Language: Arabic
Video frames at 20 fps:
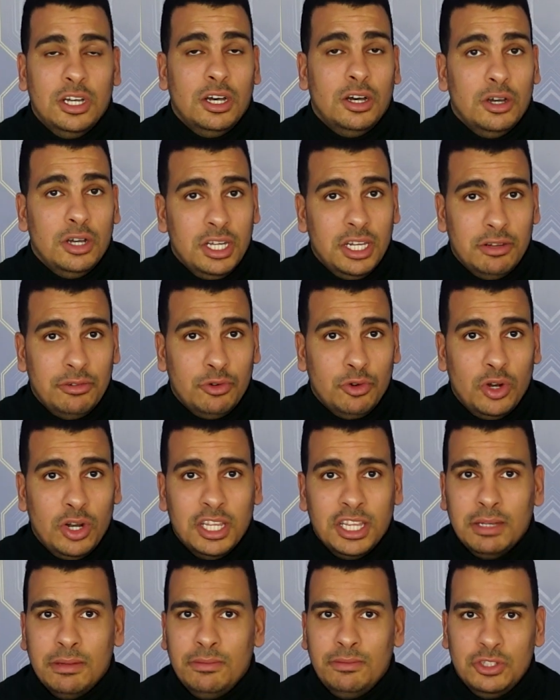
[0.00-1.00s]
يعني هنا في
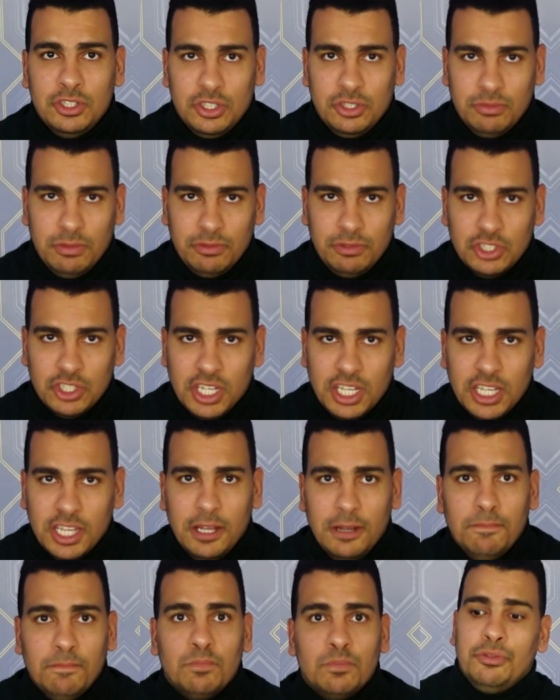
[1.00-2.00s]
هولندا مفيش مفيش
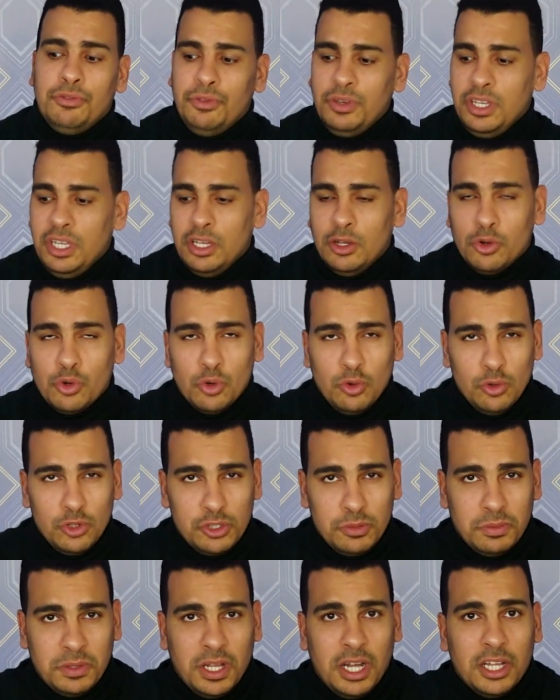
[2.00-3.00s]
كده في
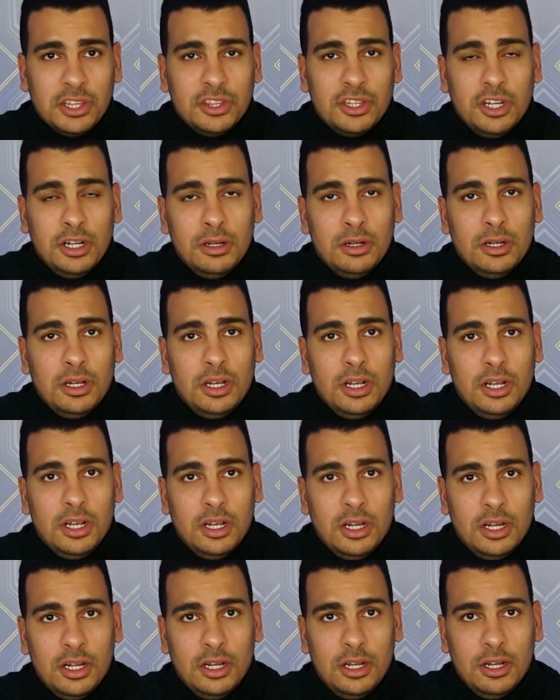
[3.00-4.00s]
رولز بتتحط
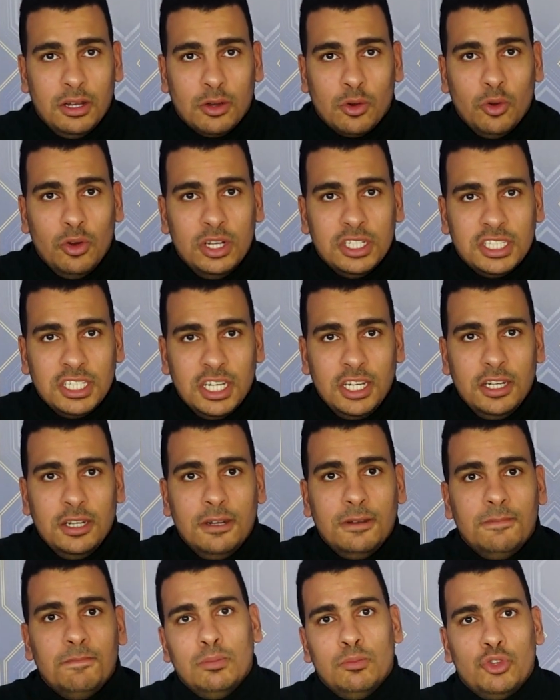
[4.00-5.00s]
لكل
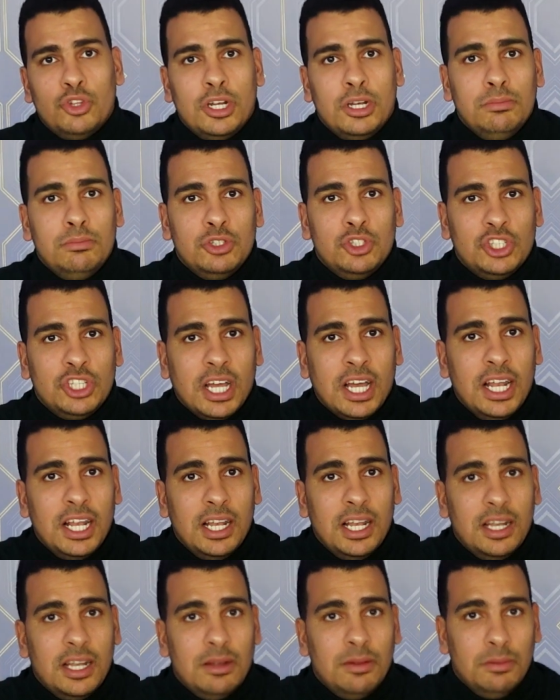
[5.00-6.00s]
سن المدرب
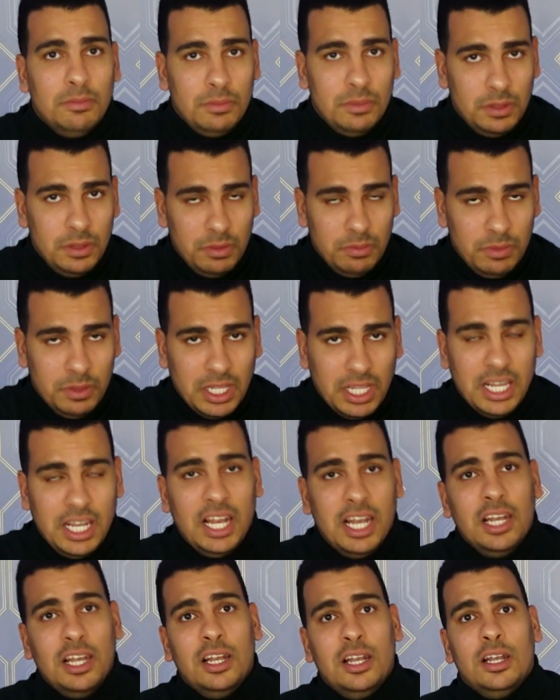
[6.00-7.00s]
بيشتغل من
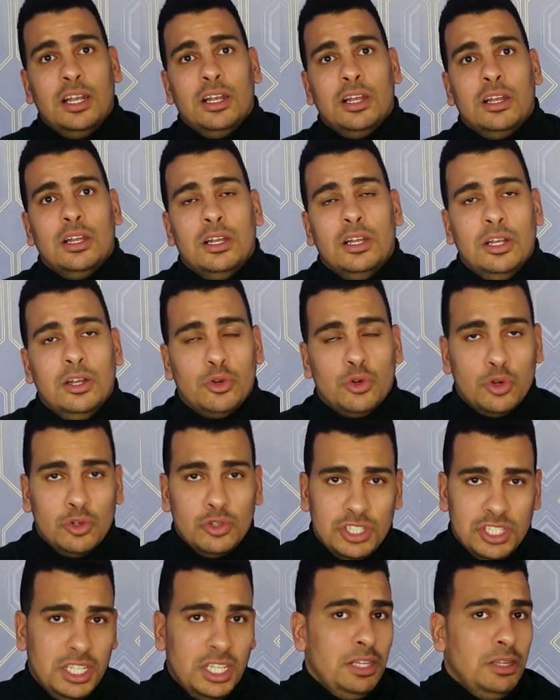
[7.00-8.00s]
خلال
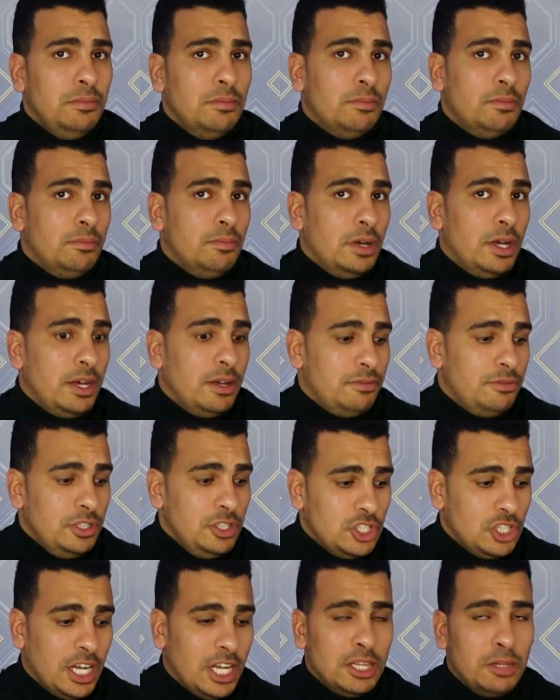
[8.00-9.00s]
الرولز دي
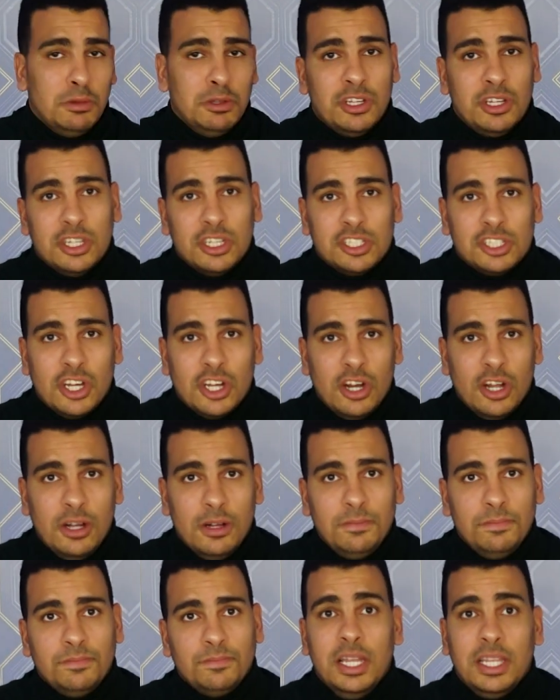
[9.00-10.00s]
مفيش حد بيقدر
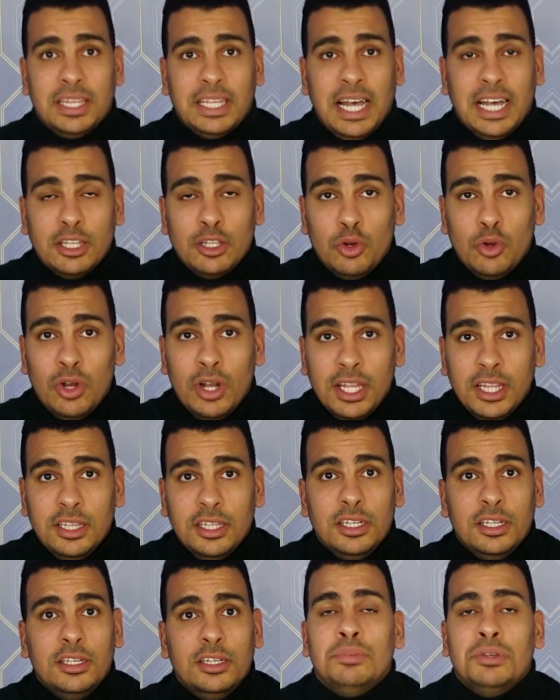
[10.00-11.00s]
يكسرها الاتحاد
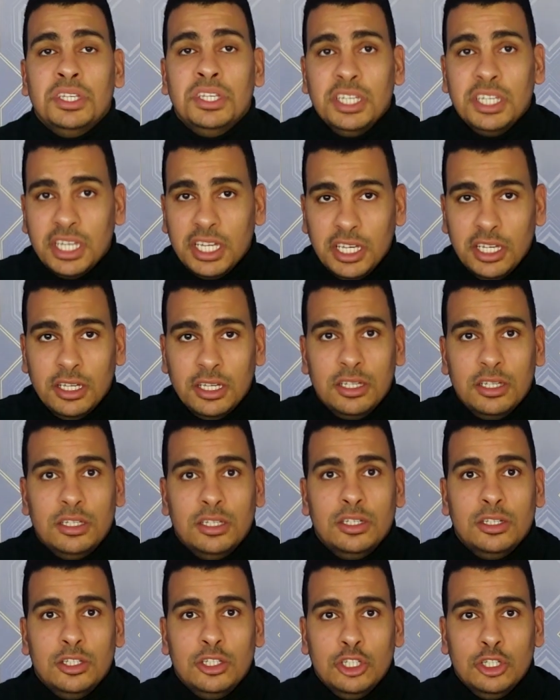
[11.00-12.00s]
الهولندي بيجي
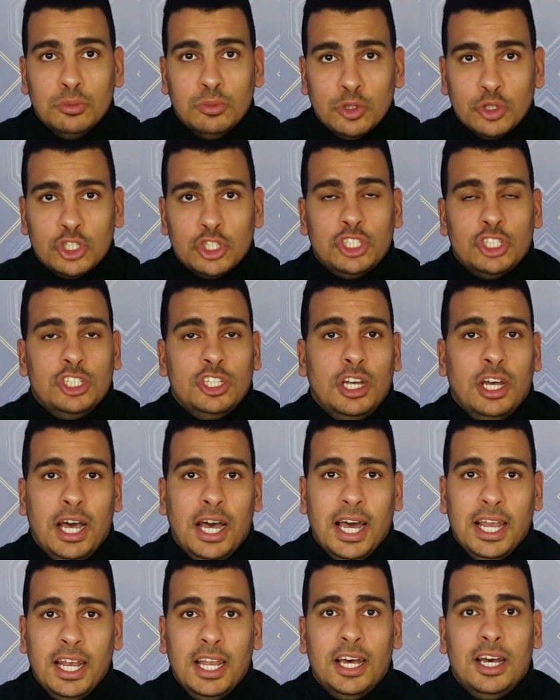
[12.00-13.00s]
يبص
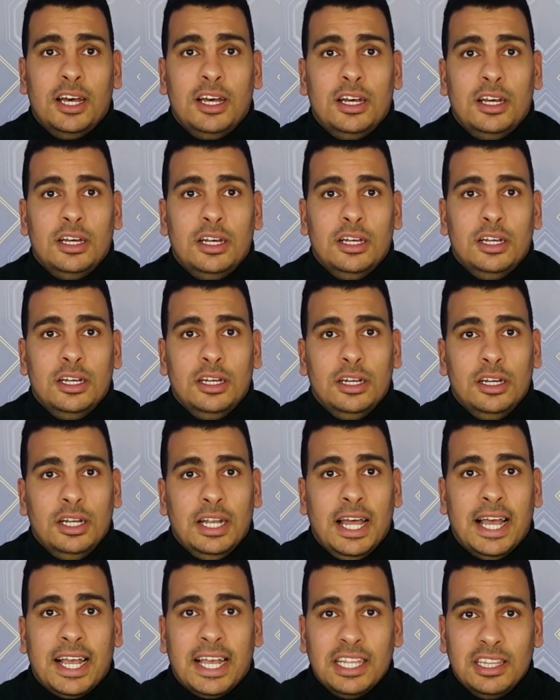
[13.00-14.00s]
على آه،
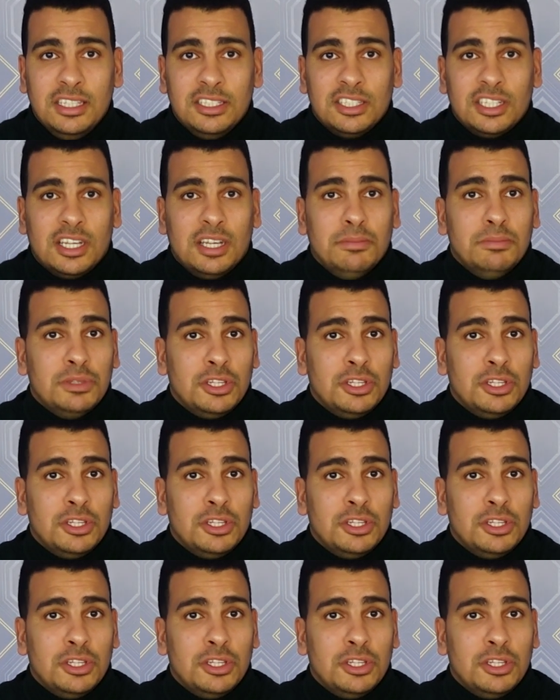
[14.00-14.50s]
الحاجات دي اذا كانت